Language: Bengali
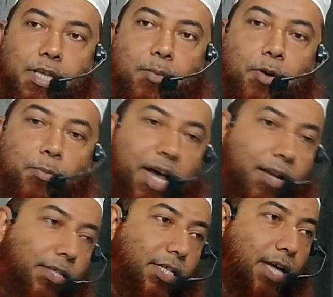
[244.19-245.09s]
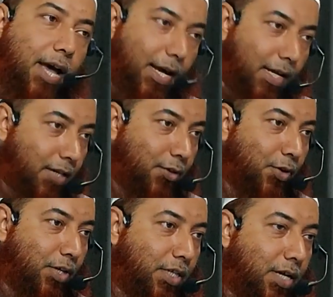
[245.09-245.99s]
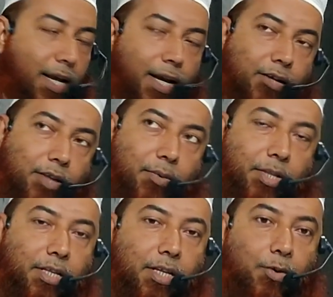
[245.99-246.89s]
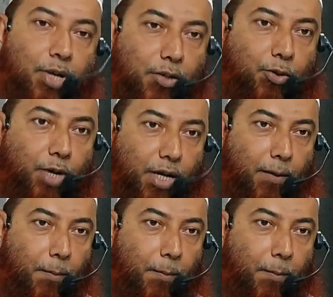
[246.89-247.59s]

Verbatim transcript: যেমন মালয়েশিয়া ইন্দোনেশিয়া এরা কিন্তু আমাদের থেকে অনেক দূরে